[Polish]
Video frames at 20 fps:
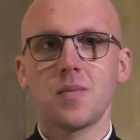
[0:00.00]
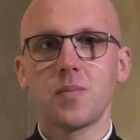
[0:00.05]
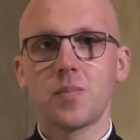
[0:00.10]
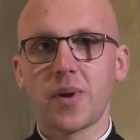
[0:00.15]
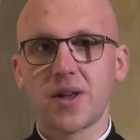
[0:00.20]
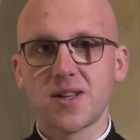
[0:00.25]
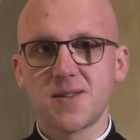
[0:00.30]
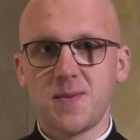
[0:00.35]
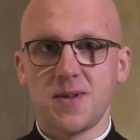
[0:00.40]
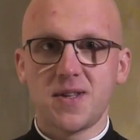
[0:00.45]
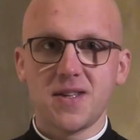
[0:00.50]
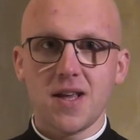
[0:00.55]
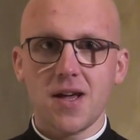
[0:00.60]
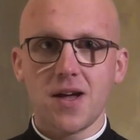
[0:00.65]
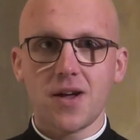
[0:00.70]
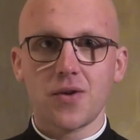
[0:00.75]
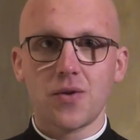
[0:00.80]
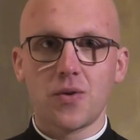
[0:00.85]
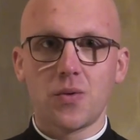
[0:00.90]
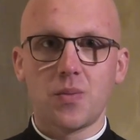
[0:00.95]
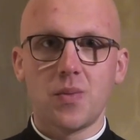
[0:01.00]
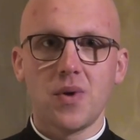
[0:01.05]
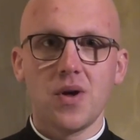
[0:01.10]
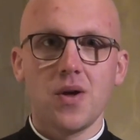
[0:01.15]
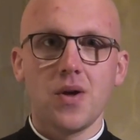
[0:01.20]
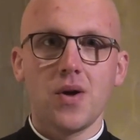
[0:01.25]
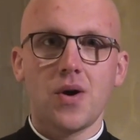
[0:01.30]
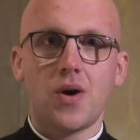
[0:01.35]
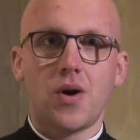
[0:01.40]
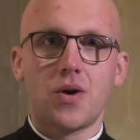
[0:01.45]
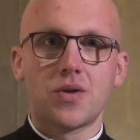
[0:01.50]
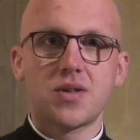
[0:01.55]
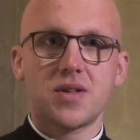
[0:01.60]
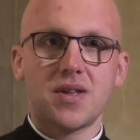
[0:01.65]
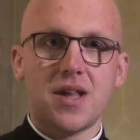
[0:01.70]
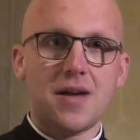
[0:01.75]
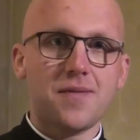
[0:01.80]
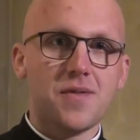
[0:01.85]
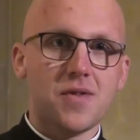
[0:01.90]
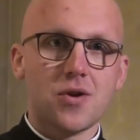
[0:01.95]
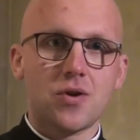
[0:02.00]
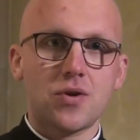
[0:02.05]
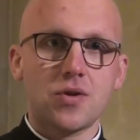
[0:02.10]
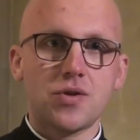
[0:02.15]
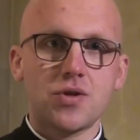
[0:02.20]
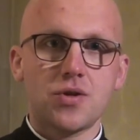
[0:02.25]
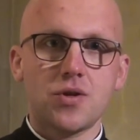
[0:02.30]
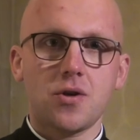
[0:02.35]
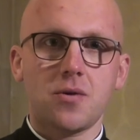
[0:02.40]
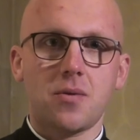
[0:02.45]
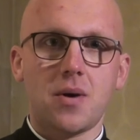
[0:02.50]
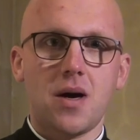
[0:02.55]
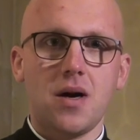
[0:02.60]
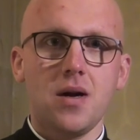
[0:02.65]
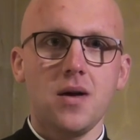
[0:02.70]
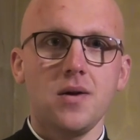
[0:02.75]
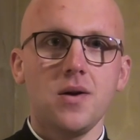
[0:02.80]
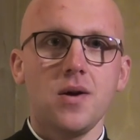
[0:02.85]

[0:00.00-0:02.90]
Prezbiterium od nawy kościoła